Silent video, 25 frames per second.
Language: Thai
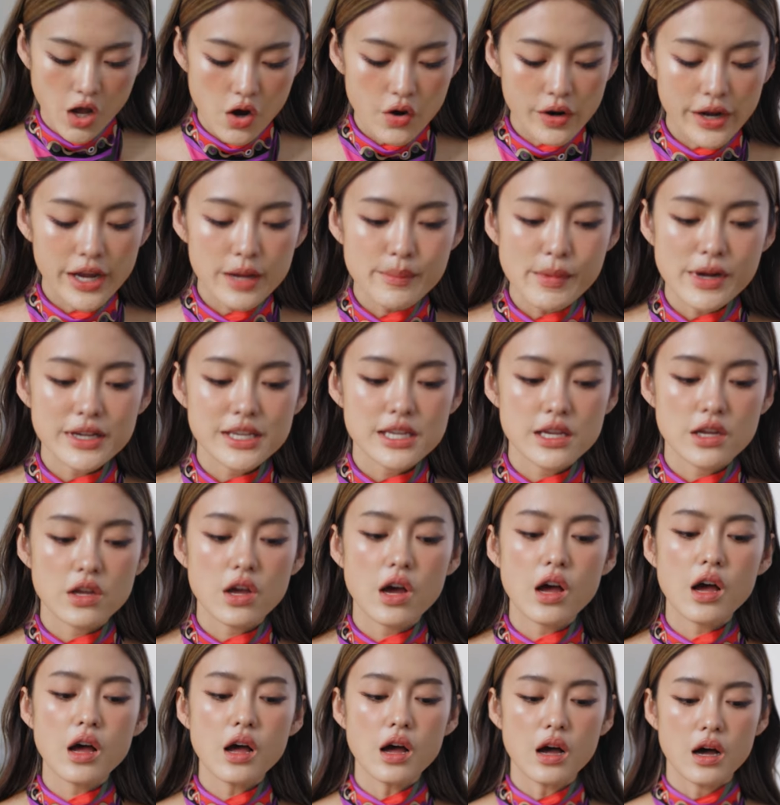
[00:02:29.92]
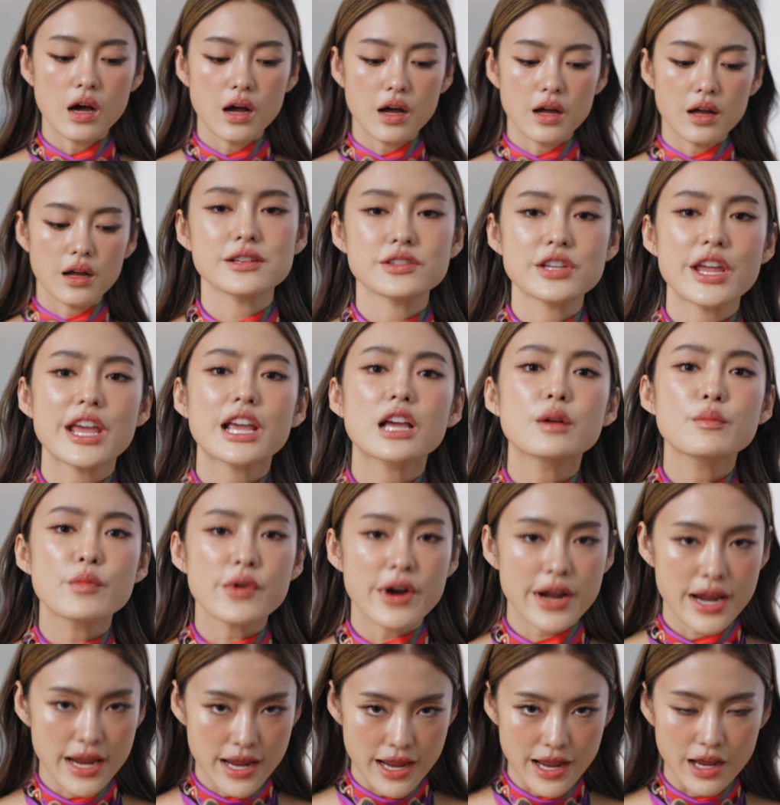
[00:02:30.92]
โอเคบางทีก็ take a
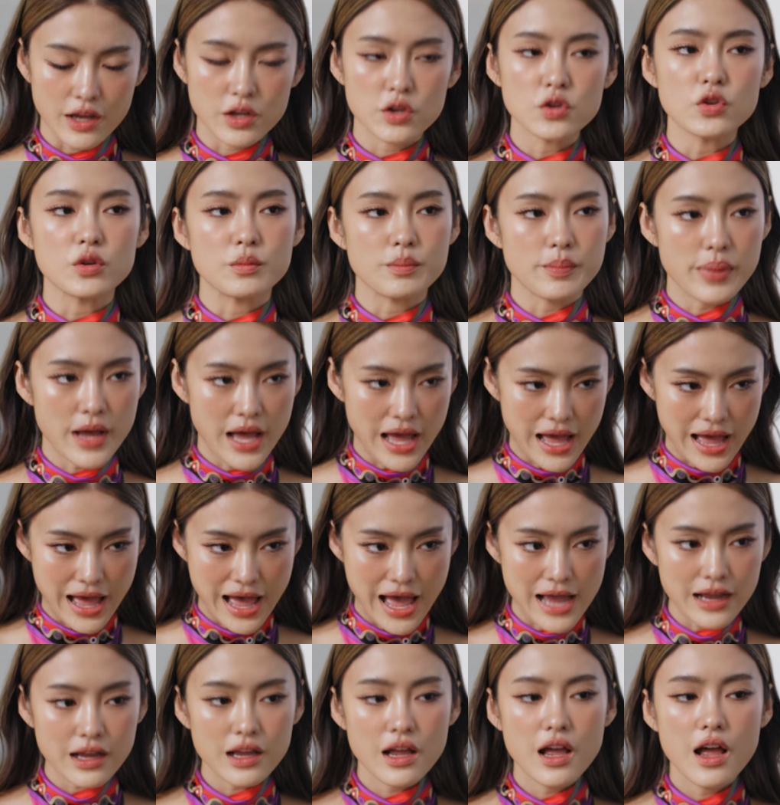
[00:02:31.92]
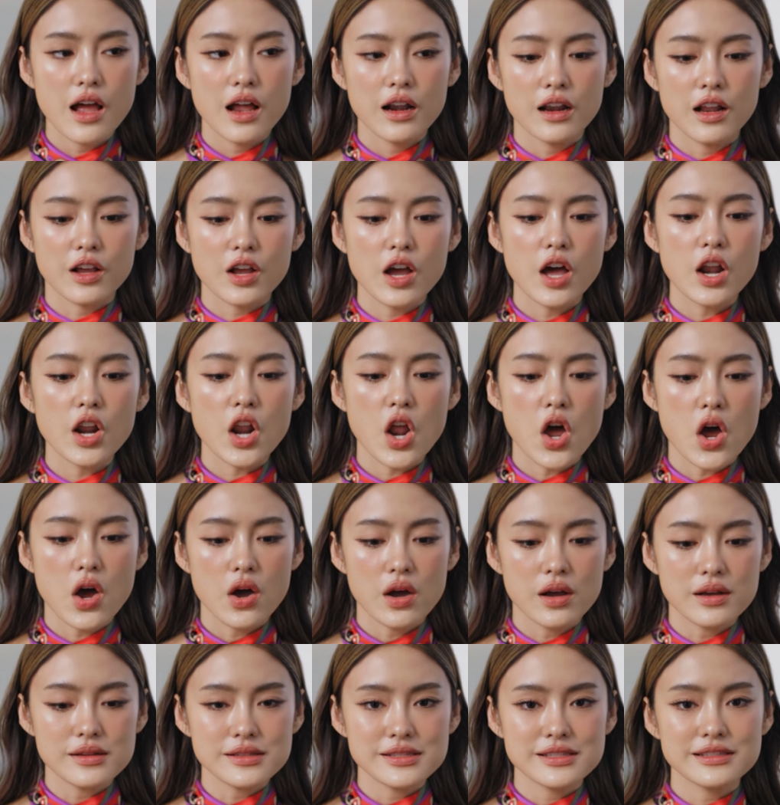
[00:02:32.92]
break หยุดพัก แล้วก็ลอง
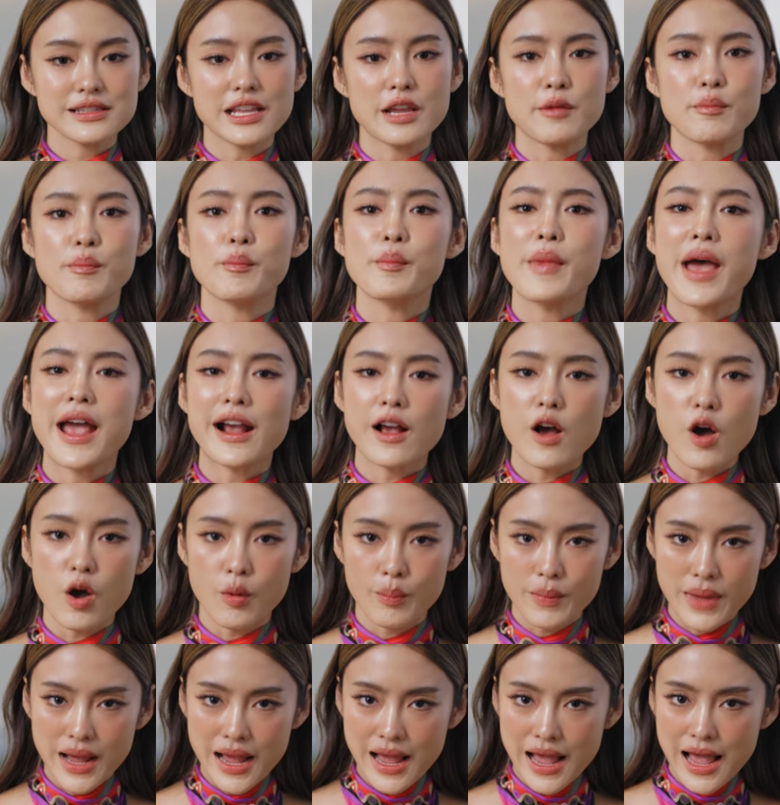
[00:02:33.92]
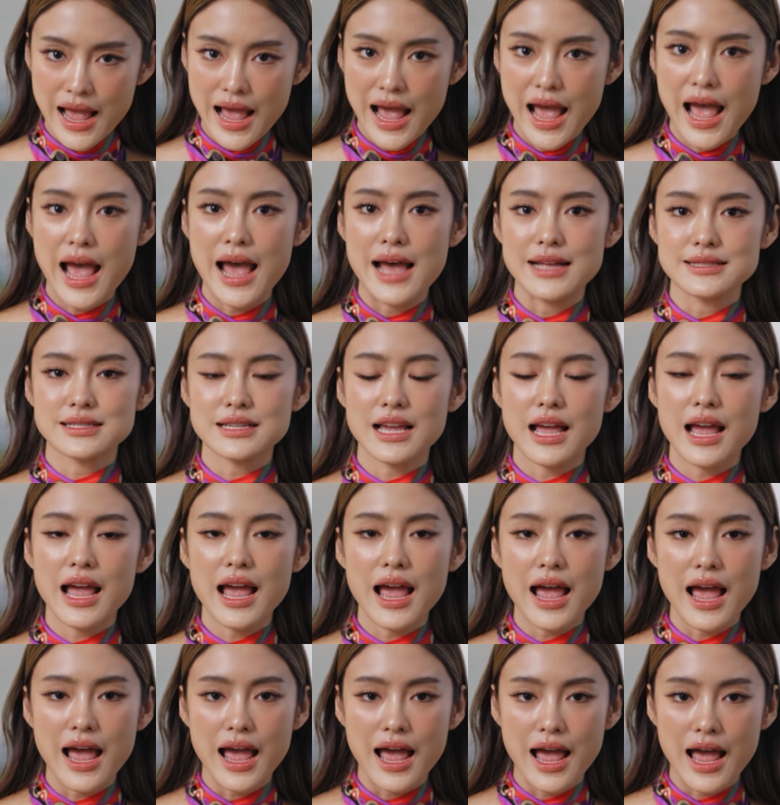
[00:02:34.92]
step back ออกมา อาจจะ
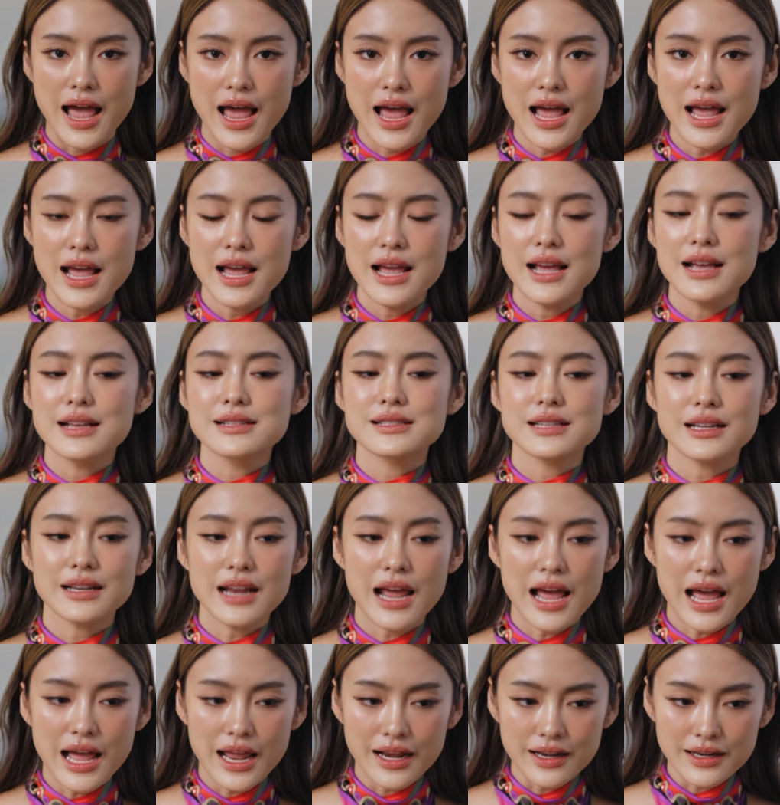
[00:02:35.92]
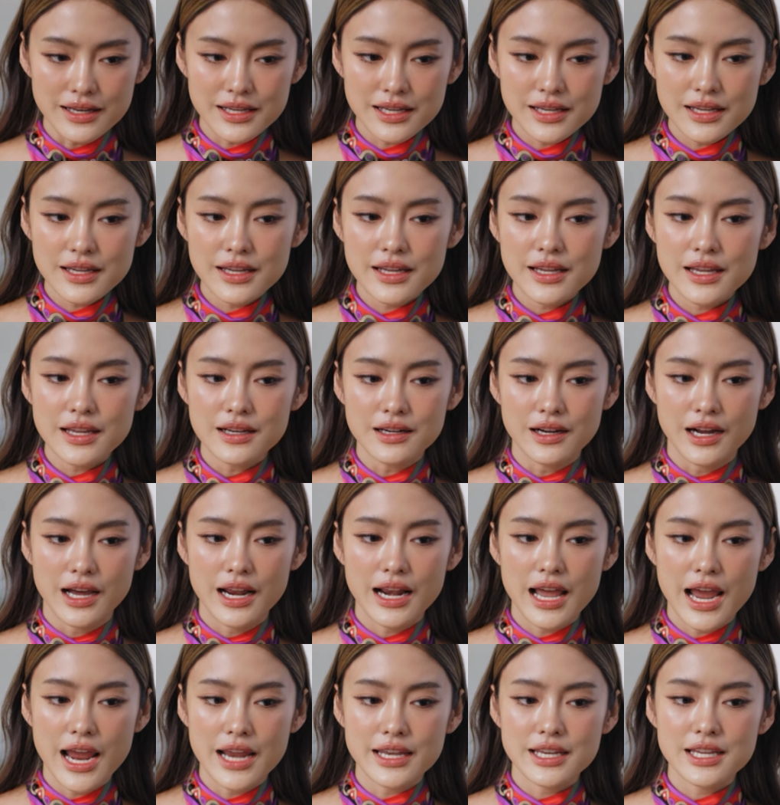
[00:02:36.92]
หาสถานที่หรือ
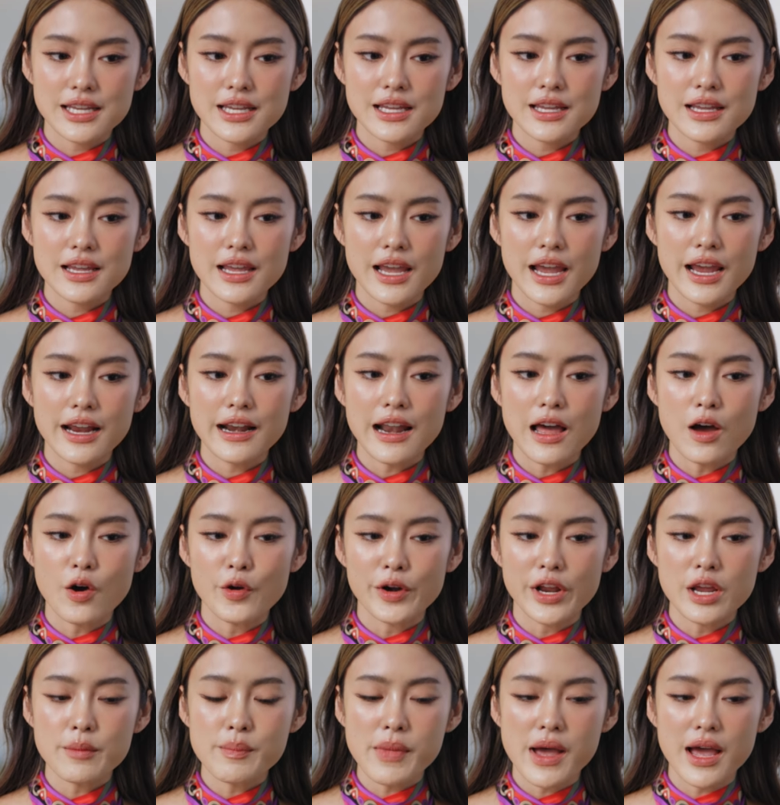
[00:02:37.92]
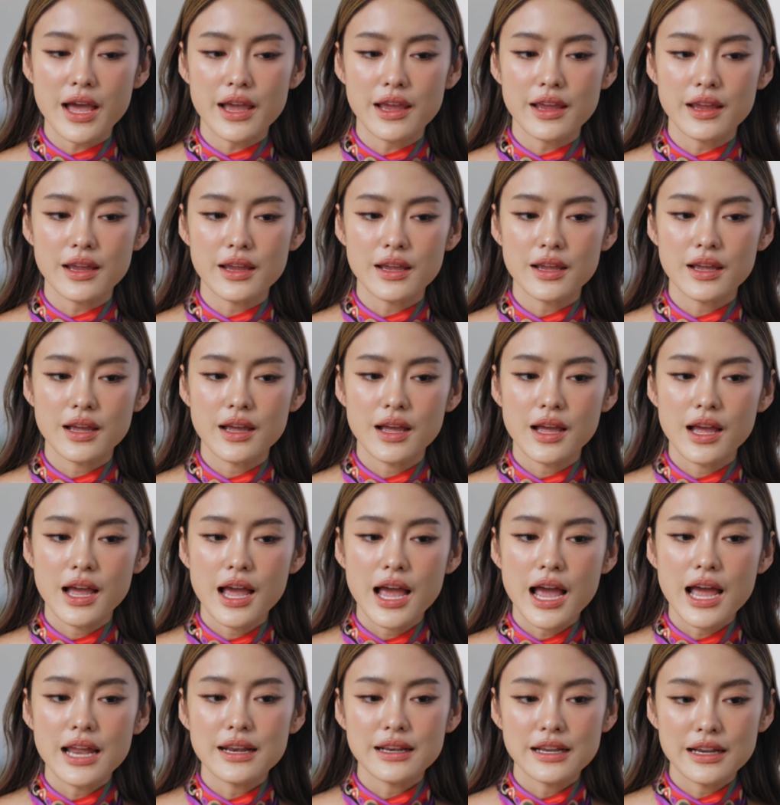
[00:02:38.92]
อะไรที่ให้เราได้ไป
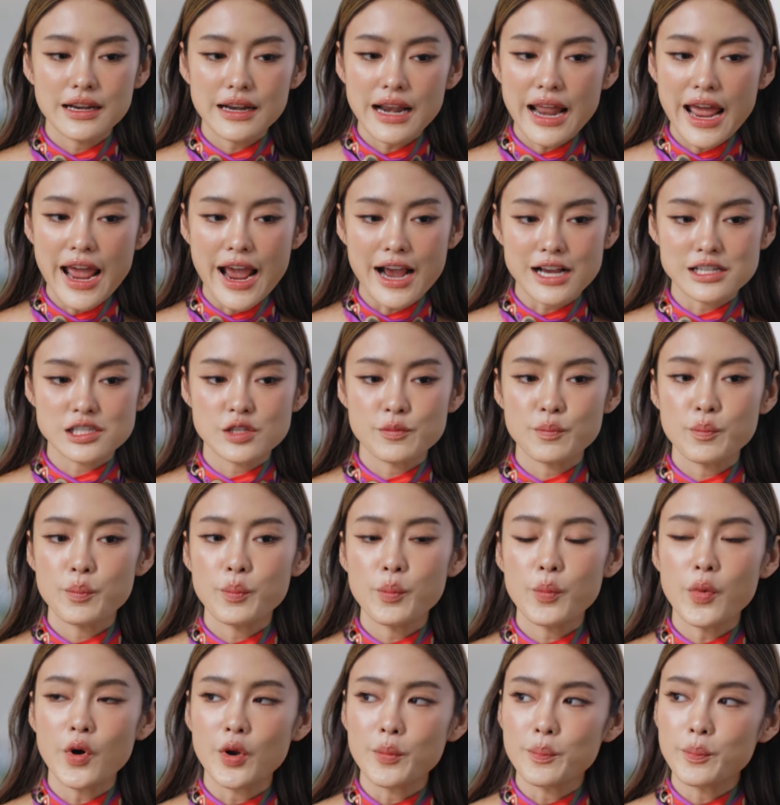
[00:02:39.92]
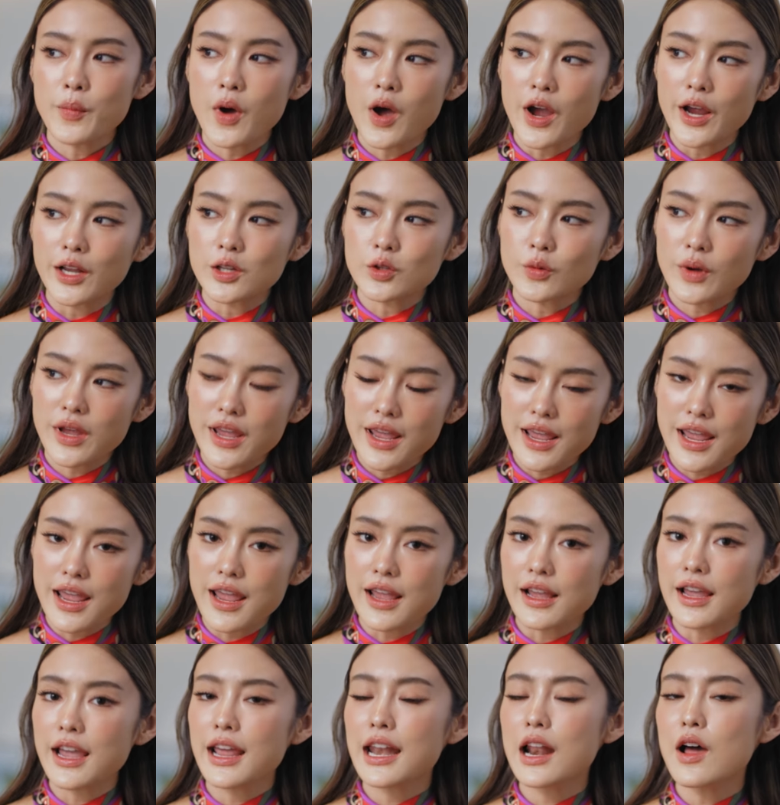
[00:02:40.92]
relax ปลดปล่อยตัวเอ
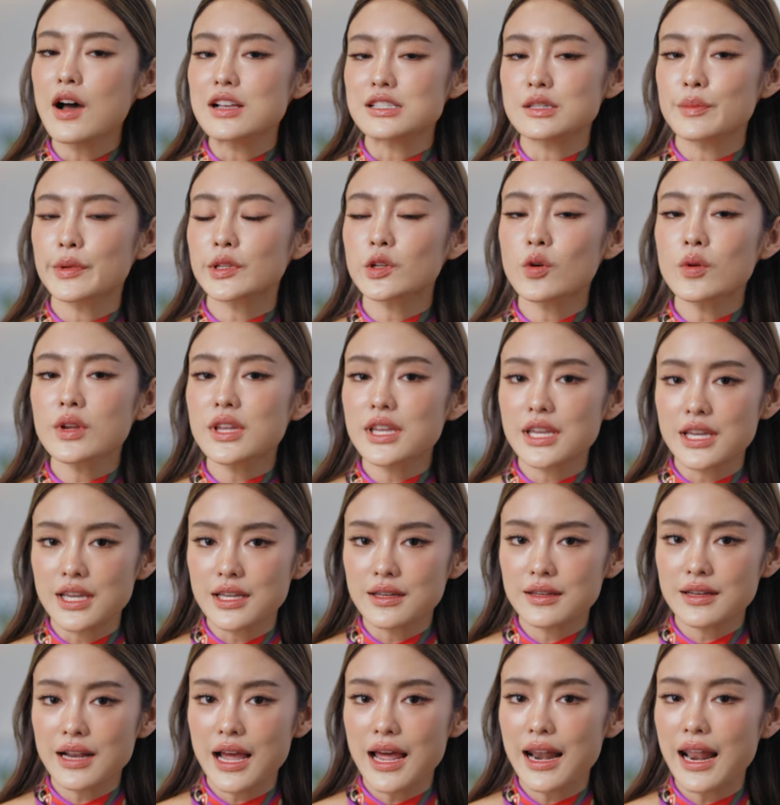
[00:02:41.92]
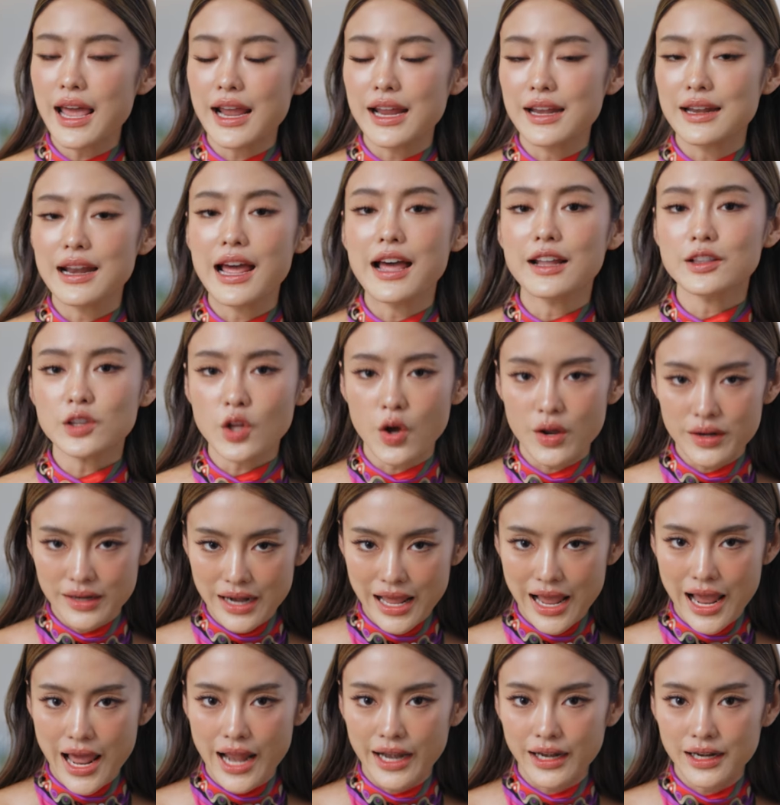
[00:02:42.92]
งให้เราอาจจะไม่ต้องคิดอะไรณตอน
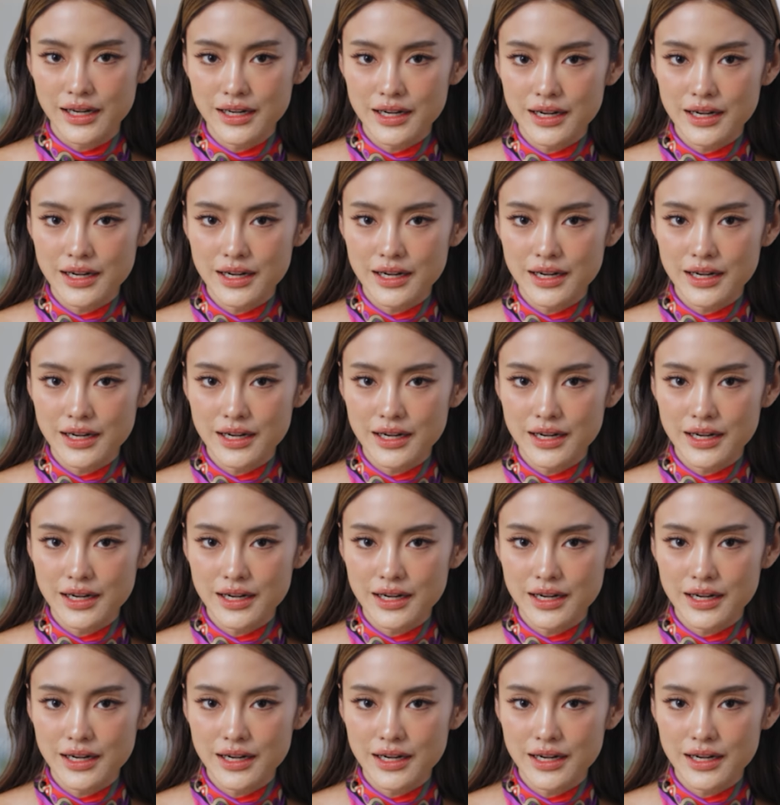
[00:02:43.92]
นั้น